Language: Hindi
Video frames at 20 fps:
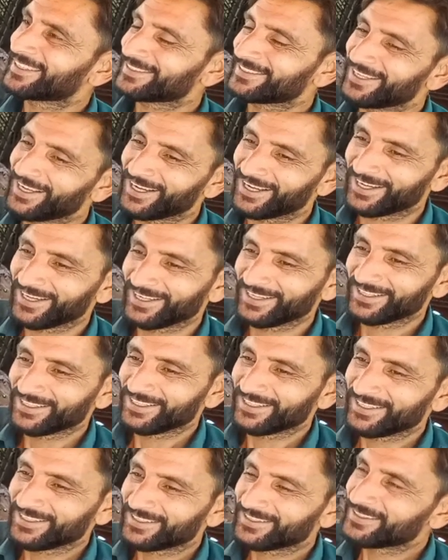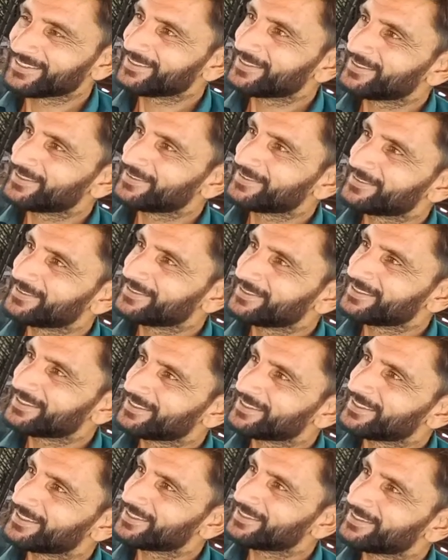जी कुल्फा राशदीन ने
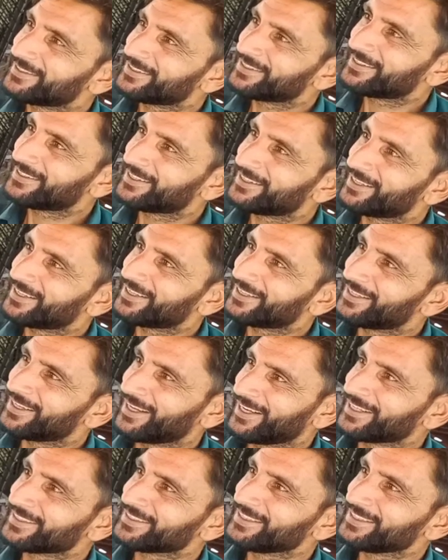गरीबों का सोचा था